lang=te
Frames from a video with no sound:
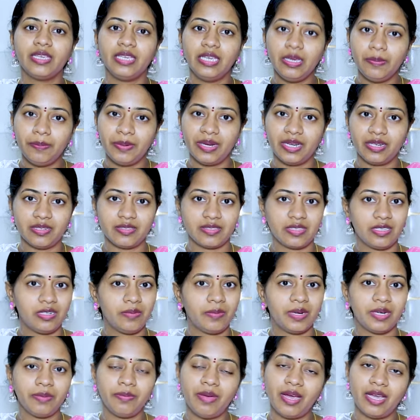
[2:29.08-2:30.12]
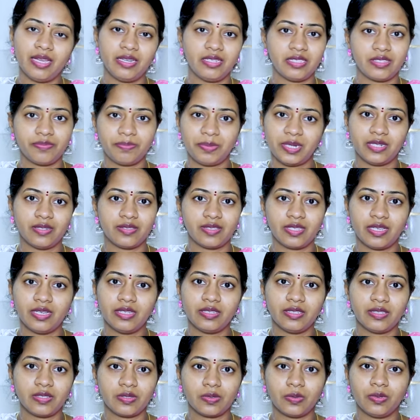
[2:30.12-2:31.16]
ఈ ప్రెగ్నెన్సీని మనం హై రిస్క్ ప్రెగ్నెన్సీగా
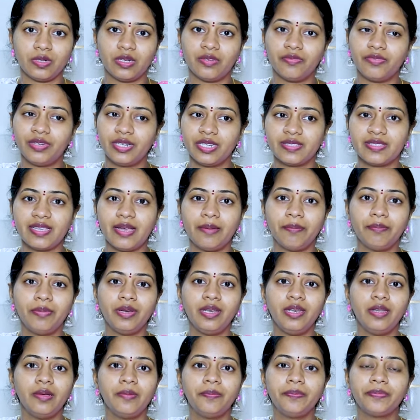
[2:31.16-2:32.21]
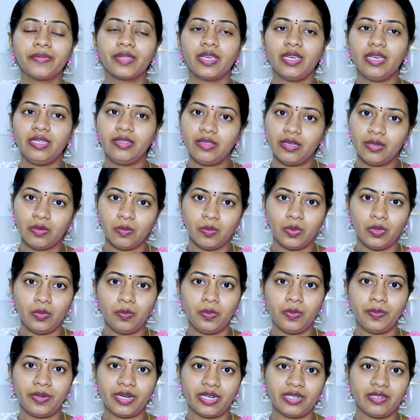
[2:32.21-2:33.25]
తీసుకుంటాం ఫర్ ఎగ్జాంపుల్ ఇంతకు
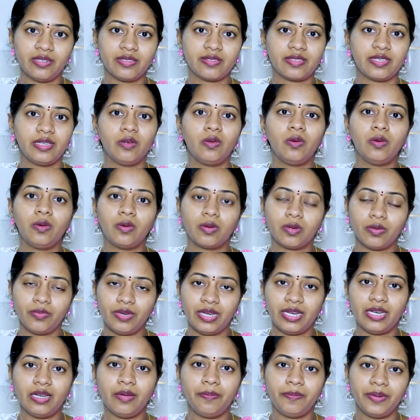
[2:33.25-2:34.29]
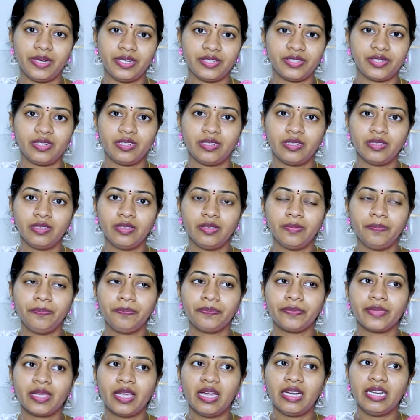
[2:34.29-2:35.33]
మునుపు ప్రెగ్నెన్సీలో ఒకవేళ పేషెంట్
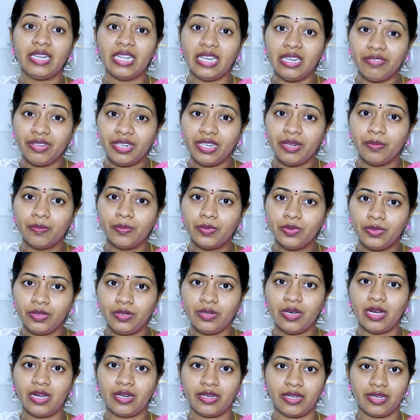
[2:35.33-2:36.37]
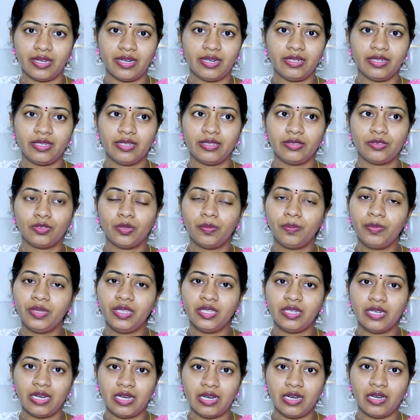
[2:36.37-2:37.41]
డెలివరీ ముందుగానే అంటే
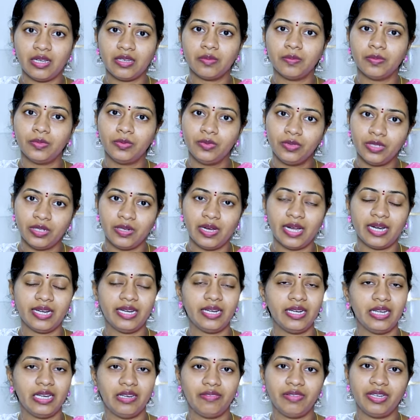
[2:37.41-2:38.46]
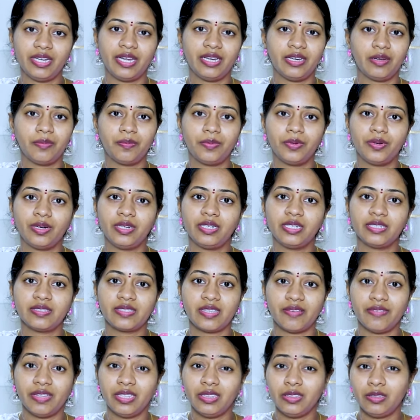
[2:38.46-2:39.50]
తొమ్మిది నెలలకు ముందుగానే డెలివరీ అయినప్పుడు అంటే
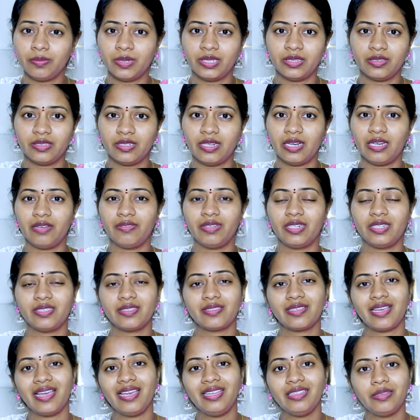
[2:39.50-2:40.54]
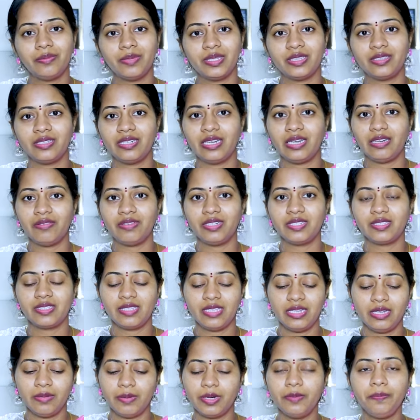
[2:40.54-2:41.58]
సెవెంత్ మంత్ డెలివరీస్ ఎయిత్ మంత్ డెలివరీస్
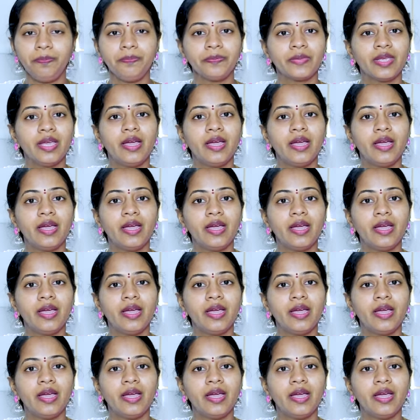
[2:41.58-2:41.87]
దీన్ని మనం